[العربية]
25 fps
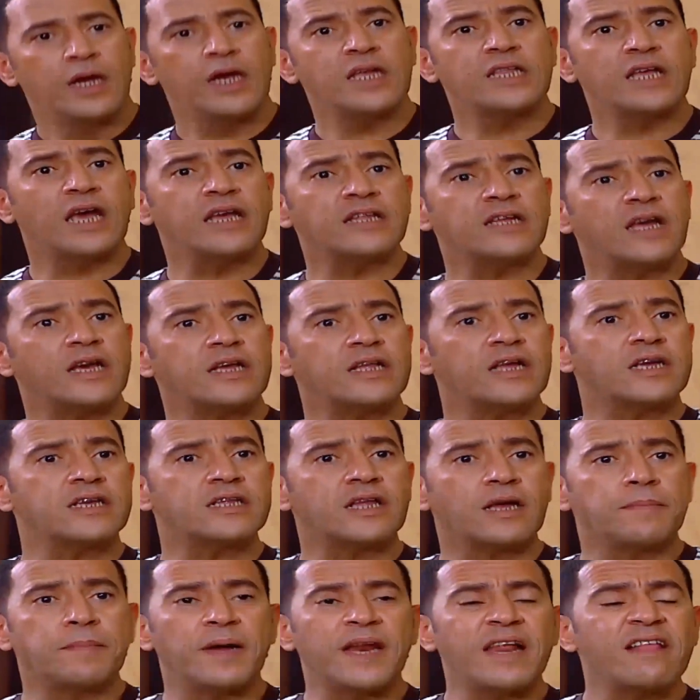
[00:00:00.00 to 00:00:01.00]
ايه ده ايه ده ايه
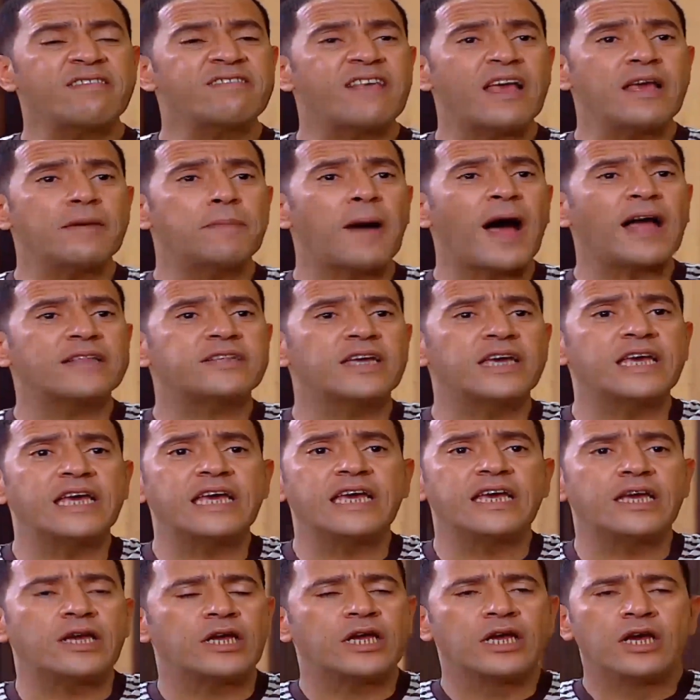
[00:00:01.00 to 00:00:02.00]
ده بنات زي بعض
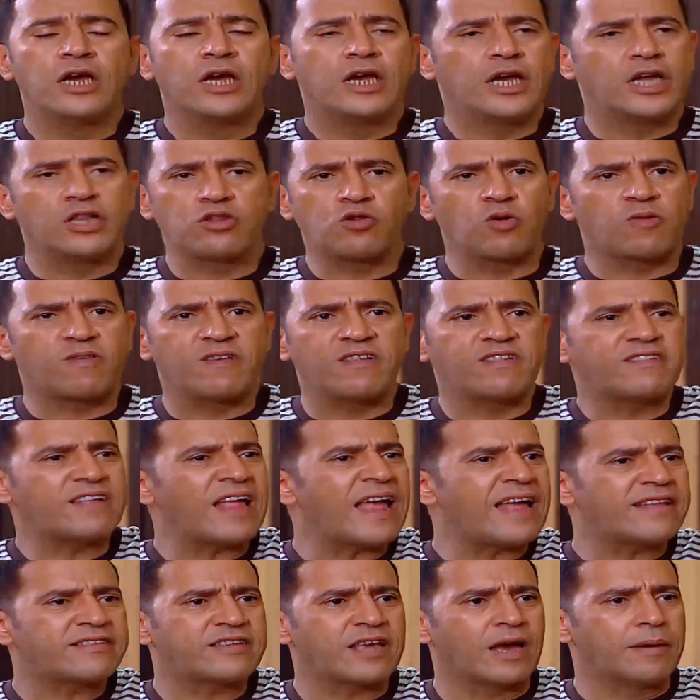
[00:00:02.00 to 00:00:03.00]
ايه انتوا
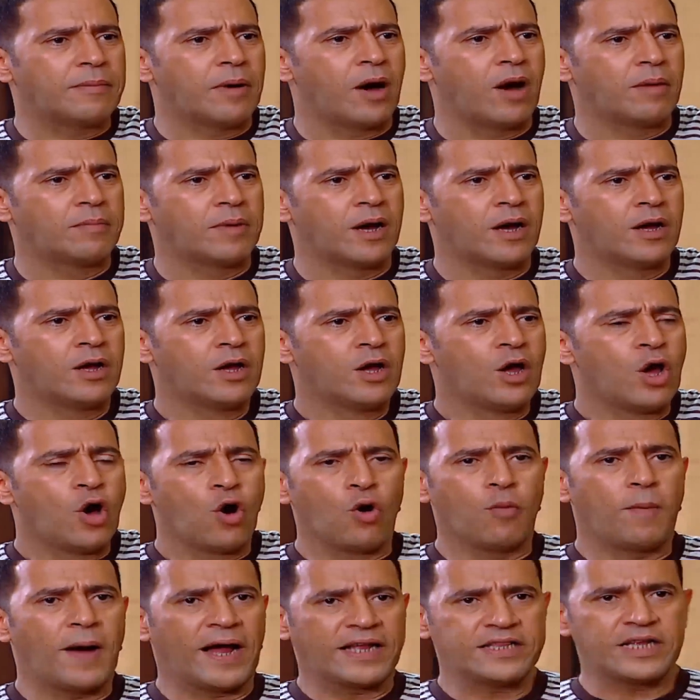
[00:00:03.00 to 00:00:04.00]
ستات يا ماما
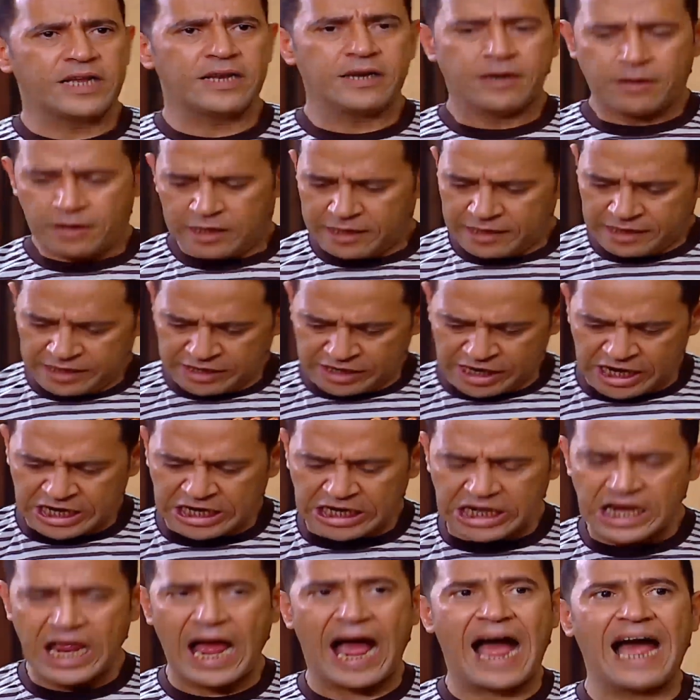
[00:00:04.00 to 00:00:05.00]
وبعدين
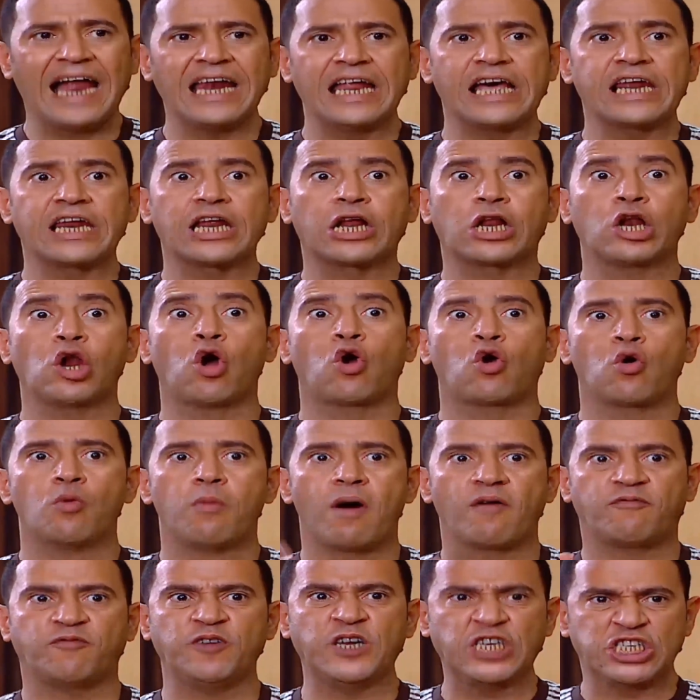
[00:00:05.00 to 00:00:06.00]
رجلي على رجلكم
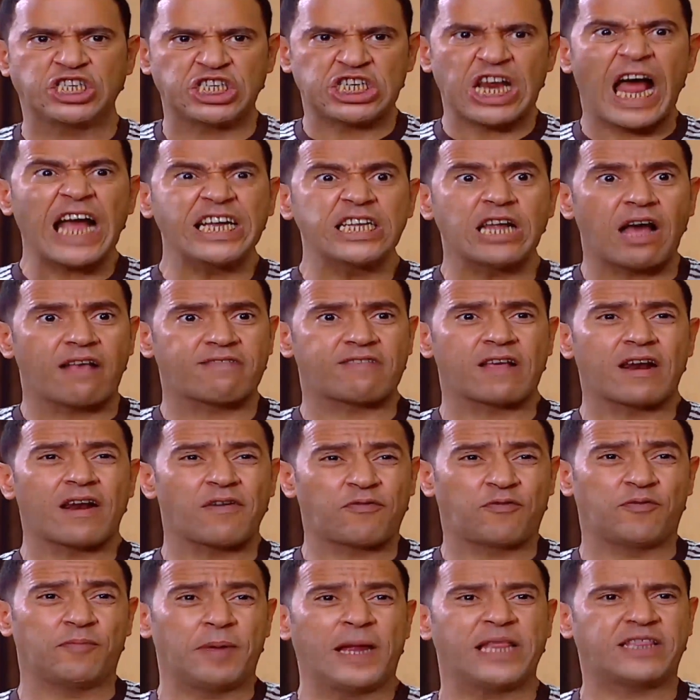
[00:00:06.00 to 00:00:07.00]
مفيش اي اسرار
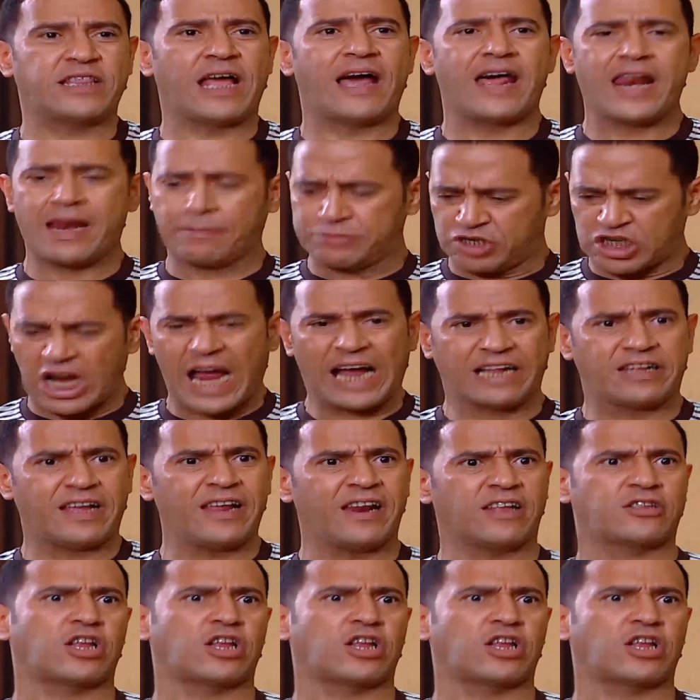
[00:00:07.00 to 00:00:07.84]
في البيت ده انا مش قاعد هنا